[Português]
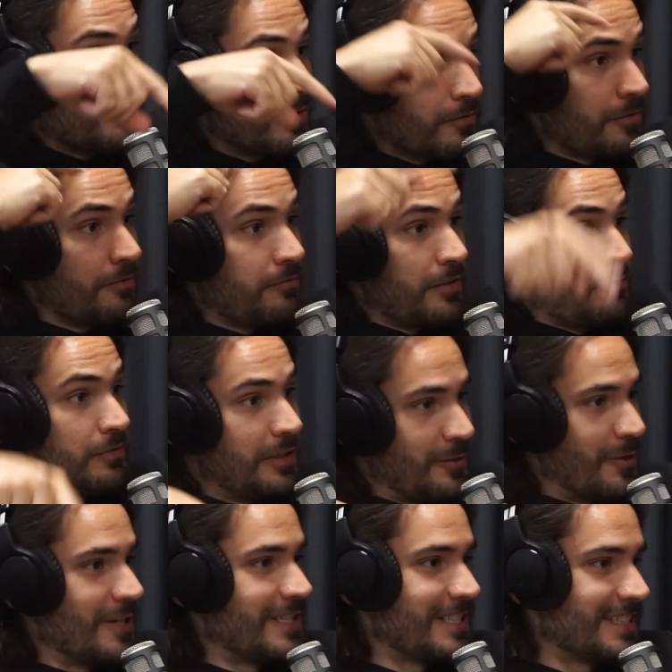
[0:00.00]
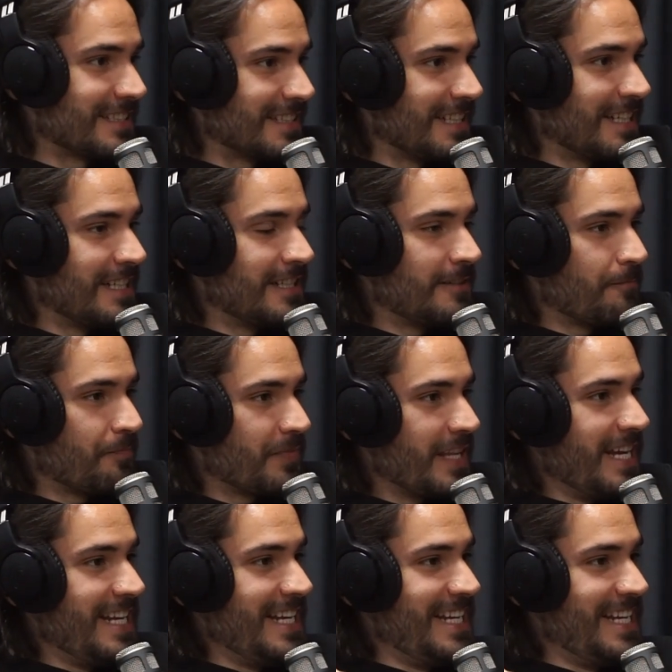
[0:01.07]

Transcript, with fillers: de acordo com a tua lógica. Sim, exato.